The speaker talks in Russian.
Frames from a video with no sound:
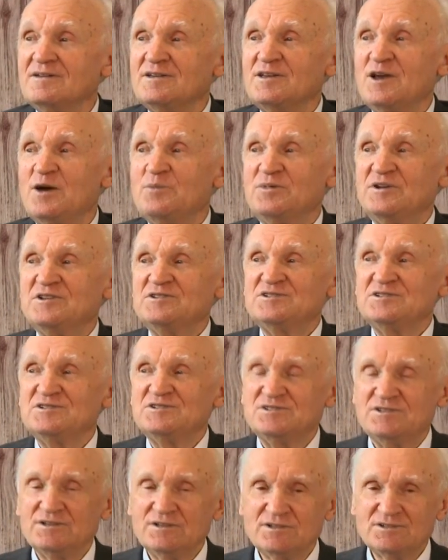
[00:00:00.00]
Я
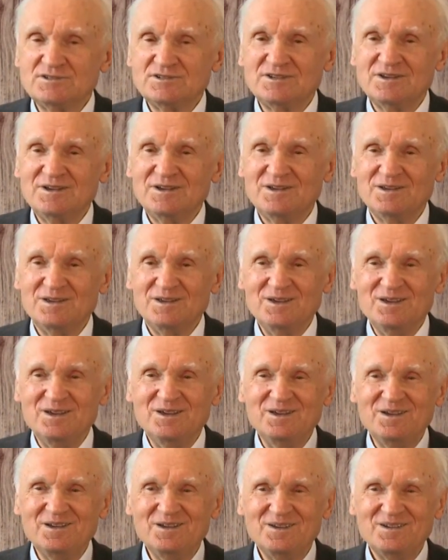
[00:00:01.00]
причастился
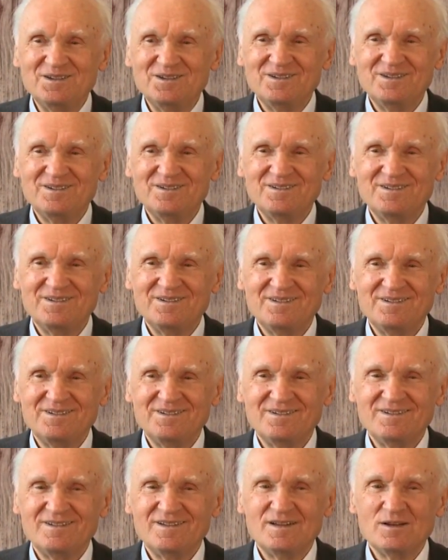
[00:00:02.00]
и...
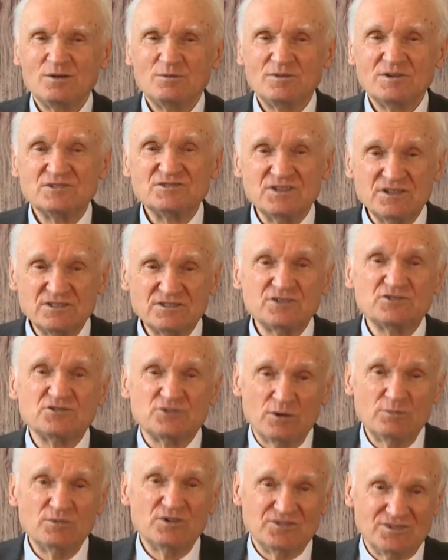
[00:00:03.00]
Вы слышите,
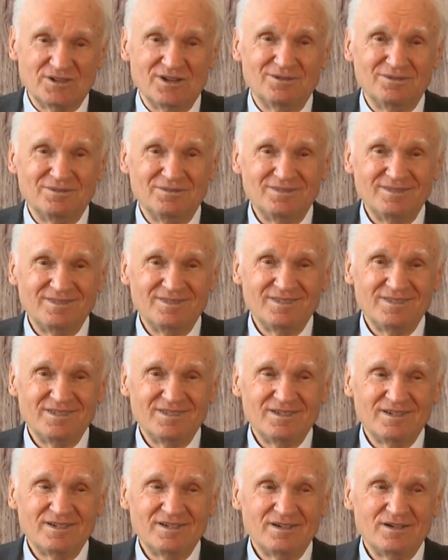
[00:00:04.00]
что мы ждем?
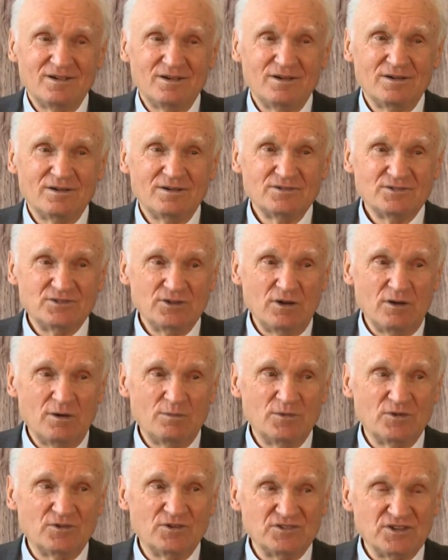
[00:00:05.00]
Все,
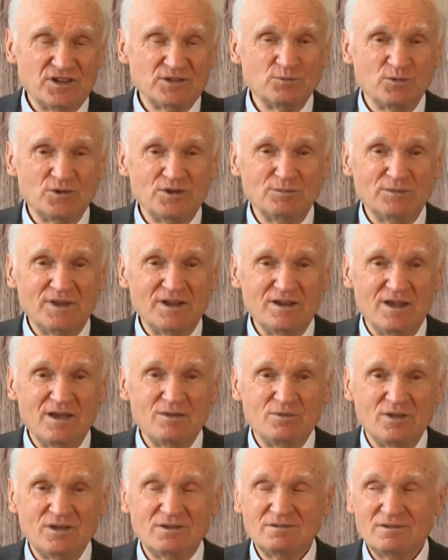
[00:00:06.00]
мы уже сейчас будем на
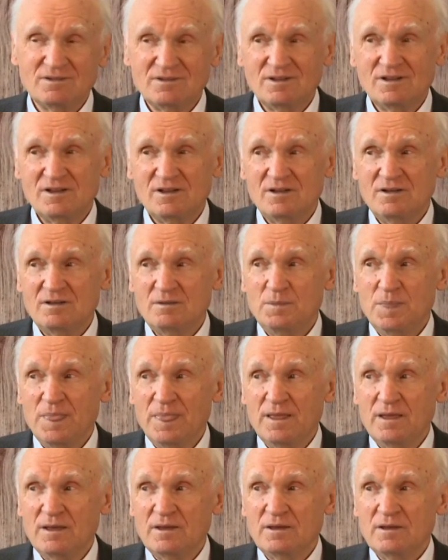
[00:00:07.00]
небе.
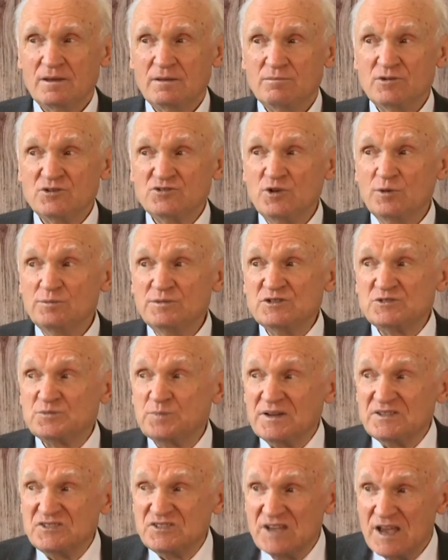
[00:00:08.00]
Мы ждем не
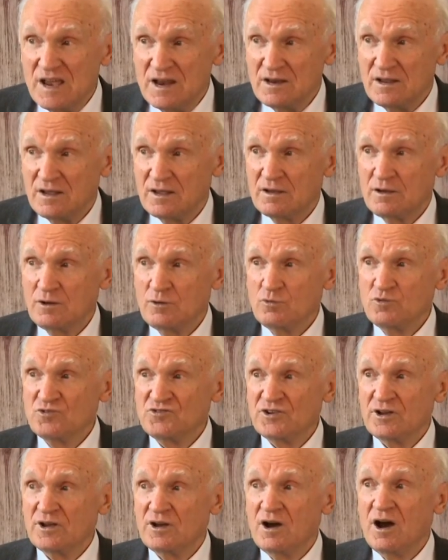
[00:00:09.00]
спасения
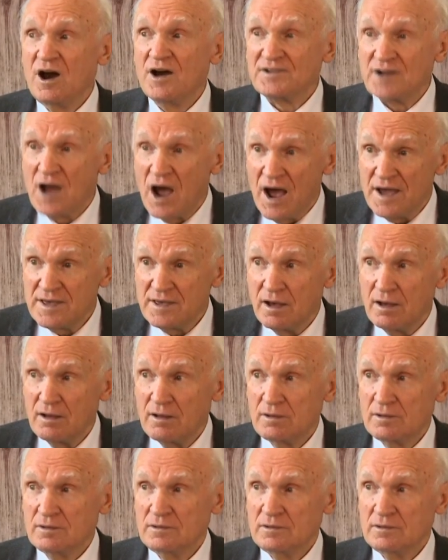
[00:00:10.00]
уже, а рая.